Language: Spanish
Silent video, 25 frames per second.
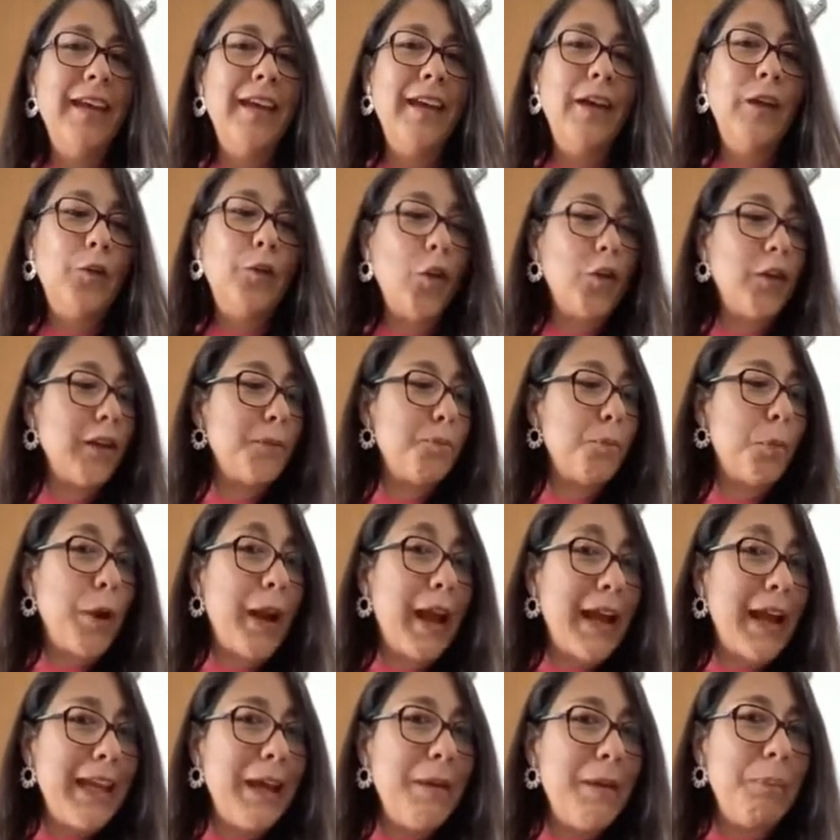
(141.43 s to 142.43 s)
Entonces, por
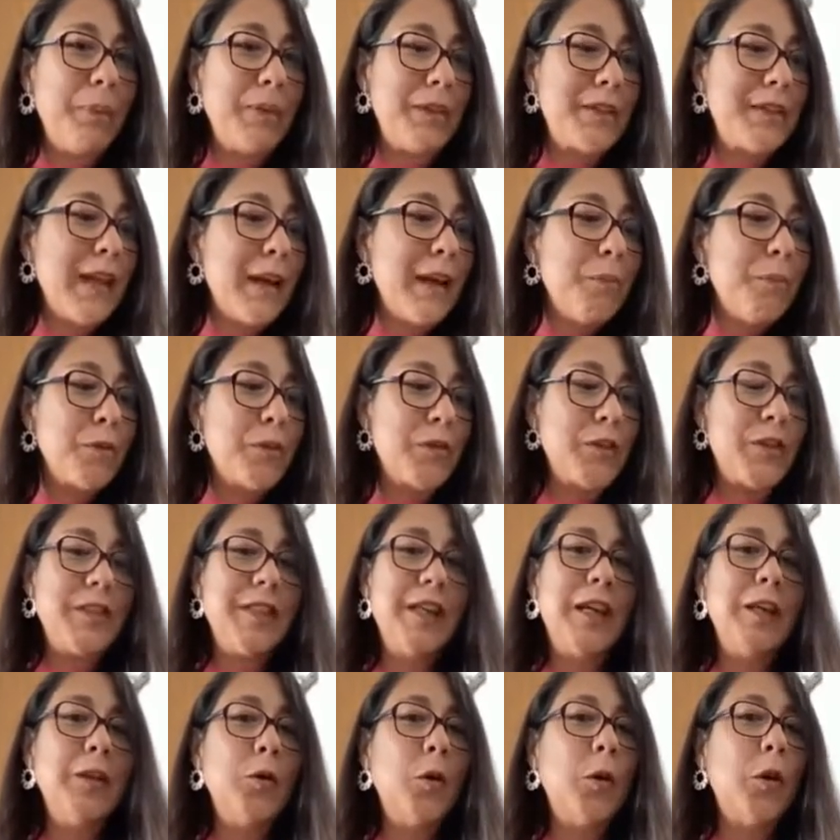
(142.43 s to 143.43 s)
ahí empecemos
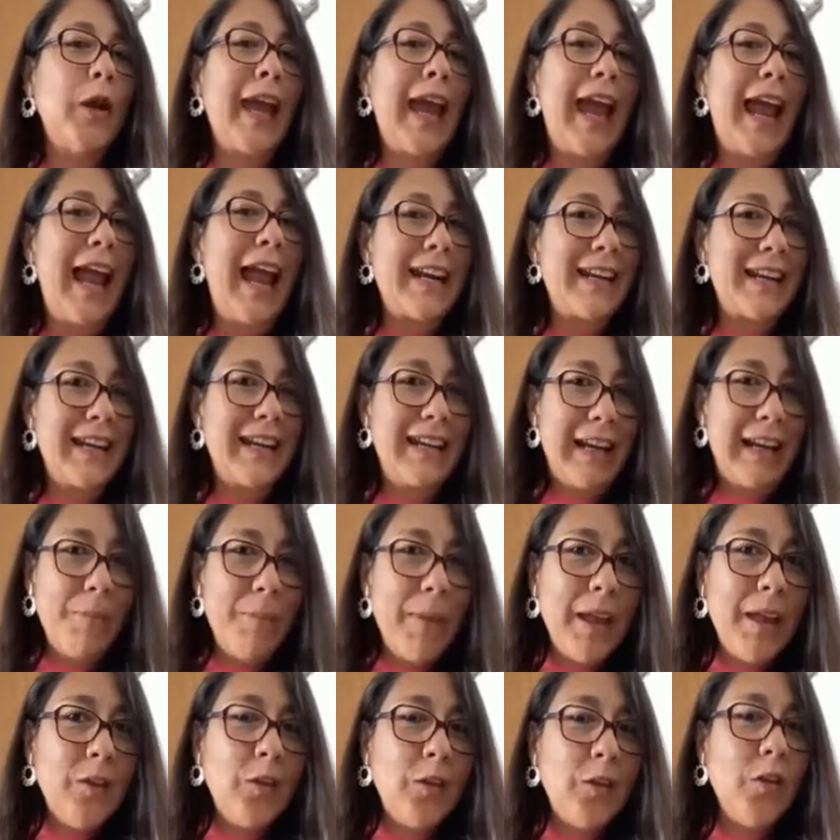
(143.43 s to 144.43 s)
diciendo que el
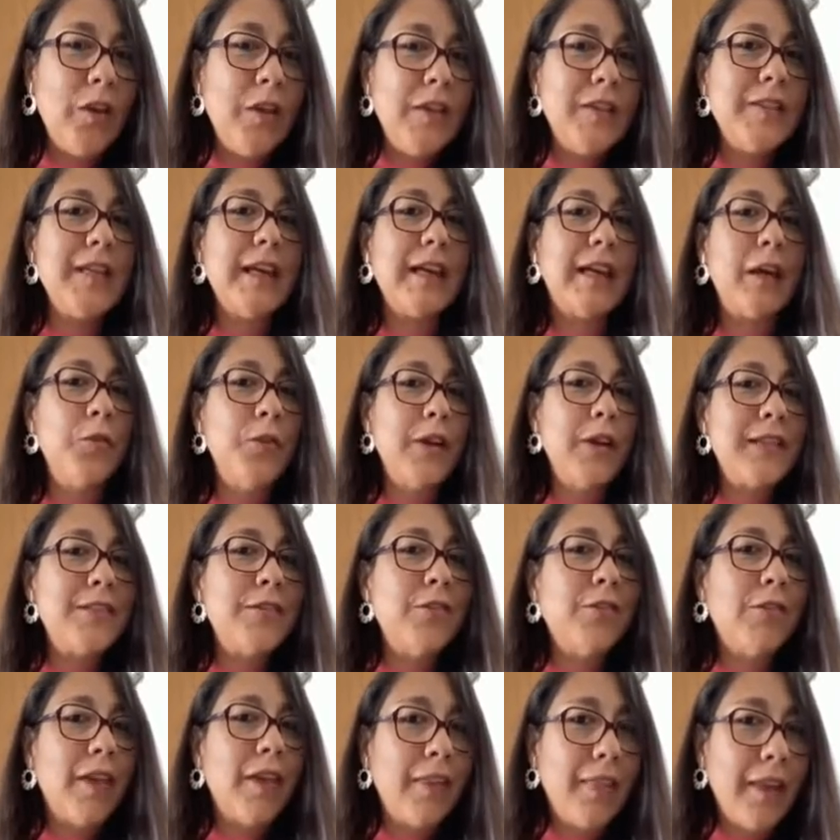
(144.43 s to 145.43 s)
reglamento dice que una
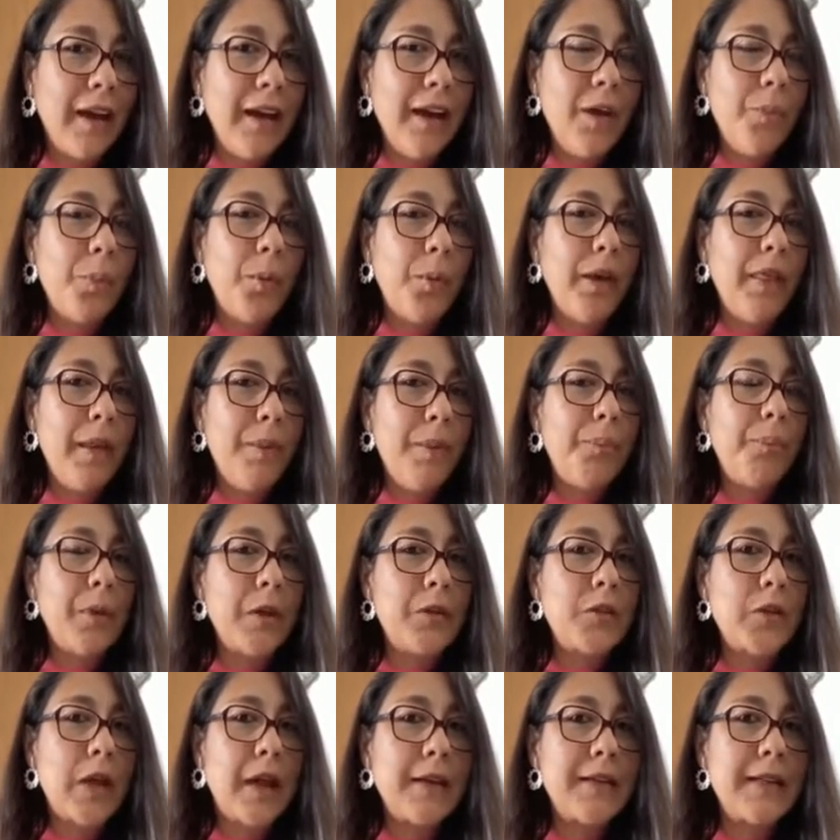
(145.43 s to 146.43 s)
ciudadana puede
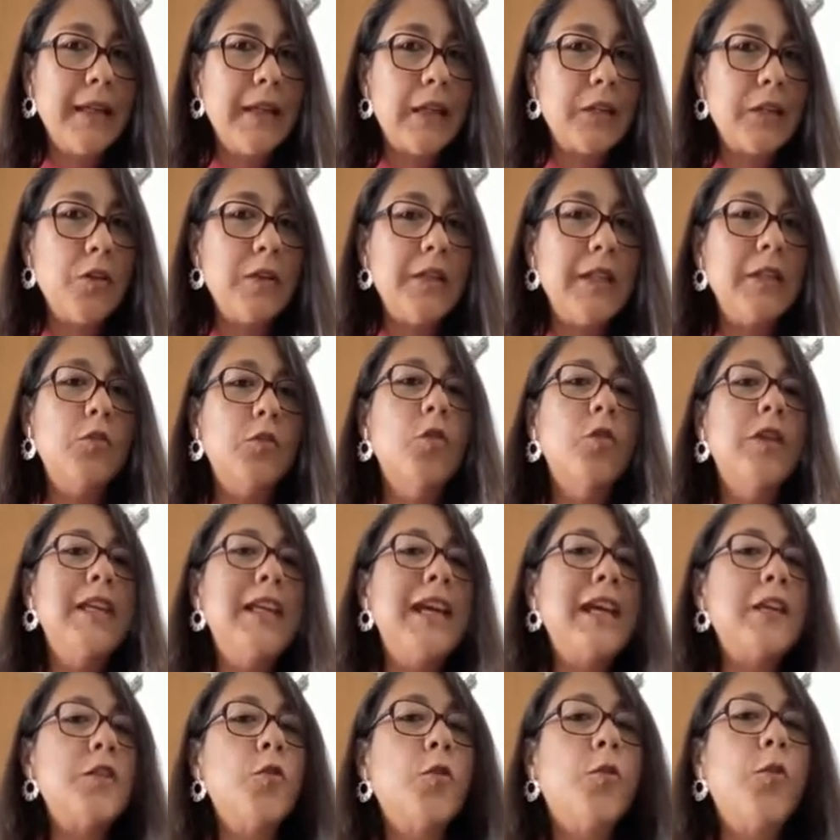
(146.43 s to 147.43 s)
pues, hacer la solicitud
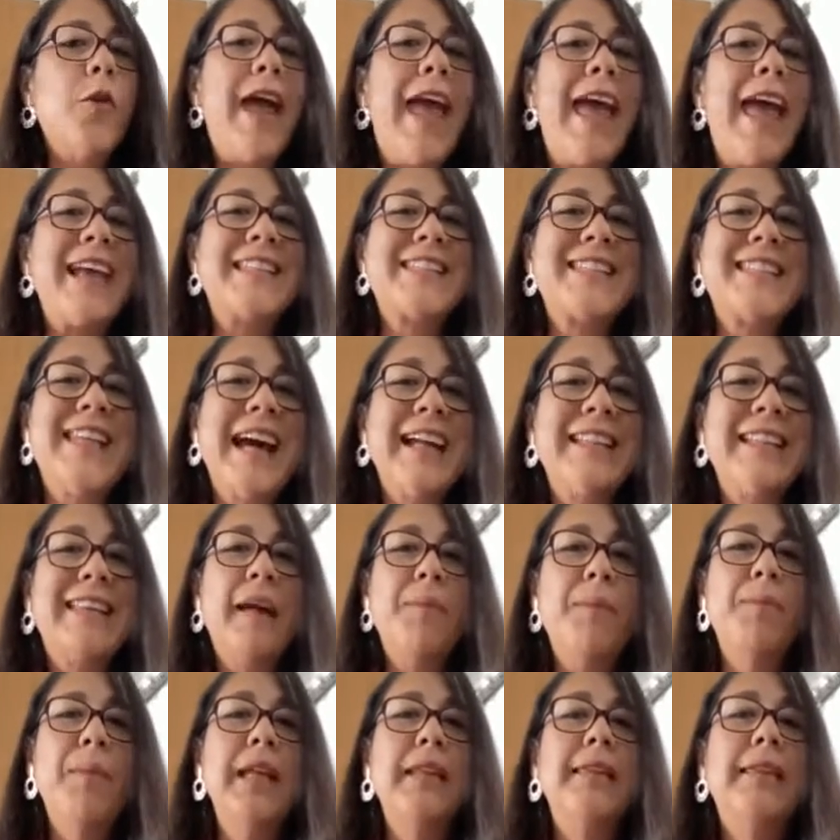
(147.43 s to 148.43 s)
y eso fue
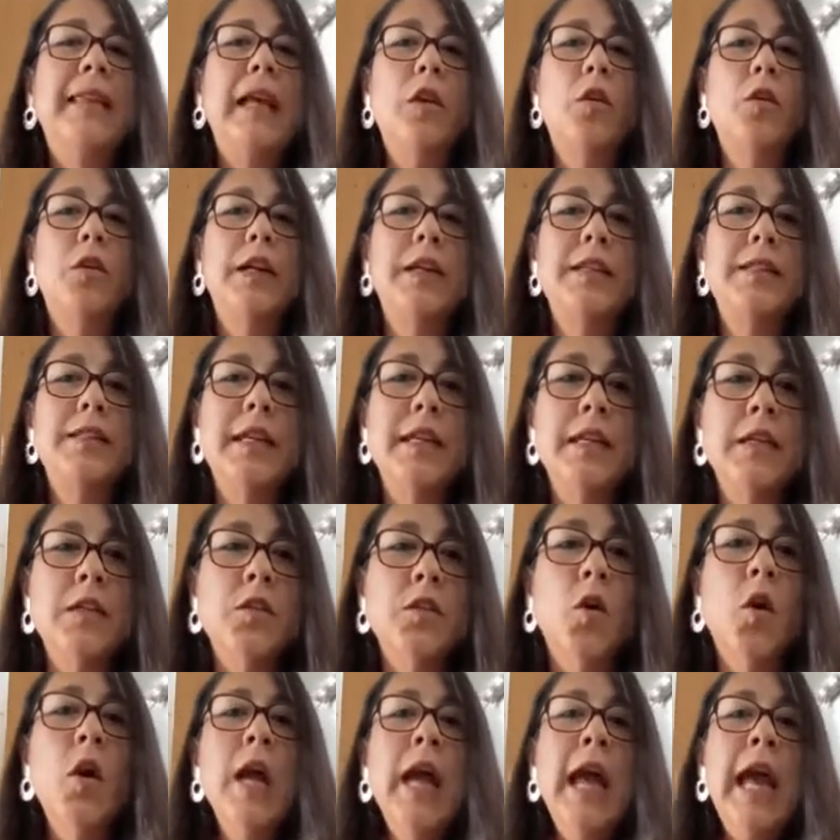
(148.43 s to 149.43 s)
exactamente lo que se
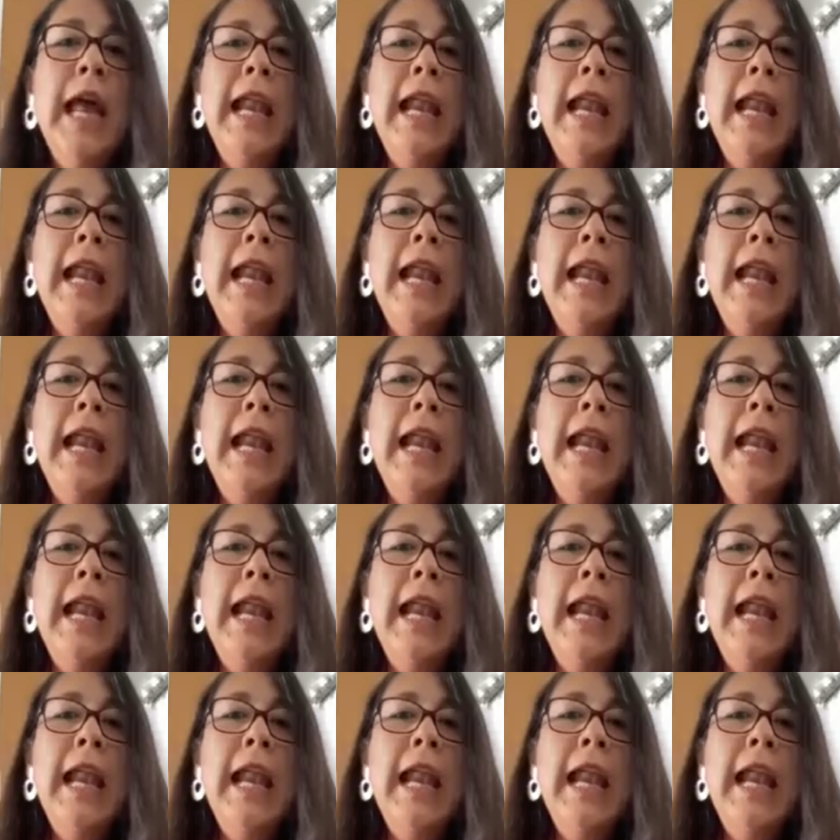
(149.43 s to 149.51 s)
hizo.